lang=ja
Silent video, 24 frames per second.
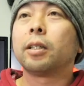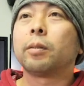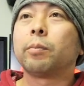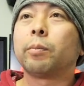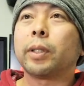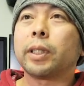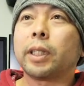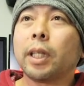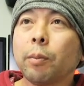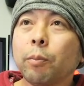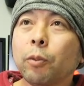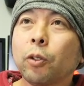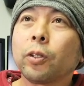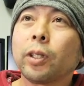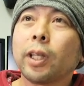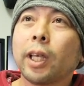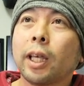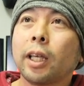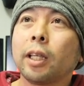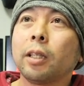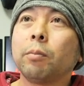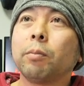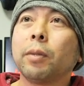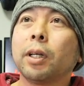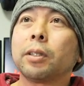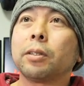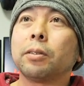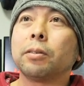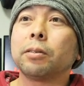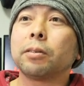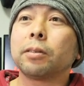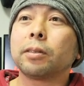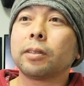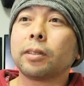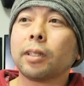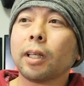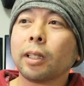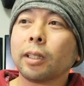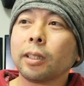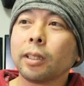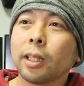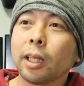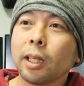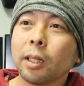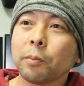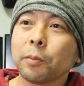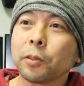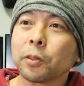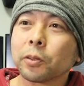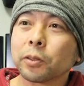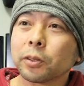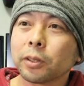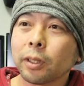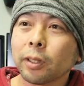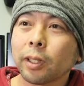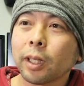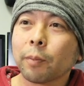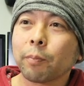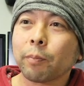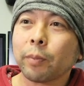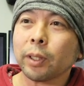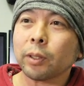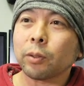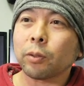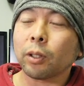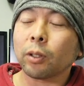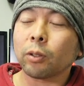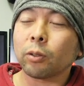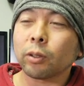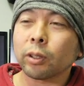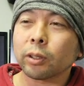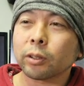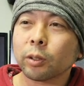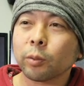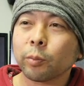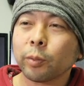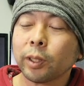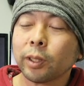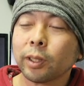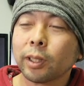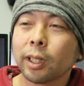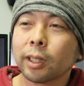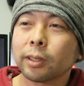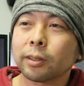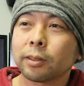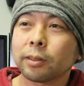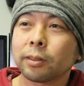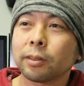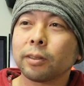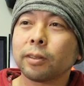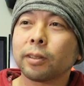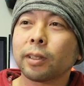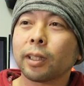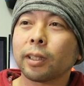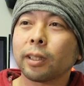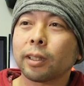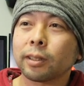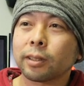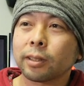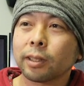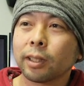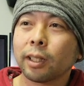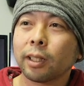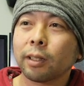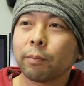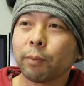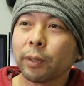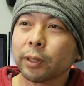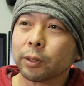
まあ、でもね、今優先ゲームとしてはやっぱりドラゴンゲストビルダーズ2なんですが、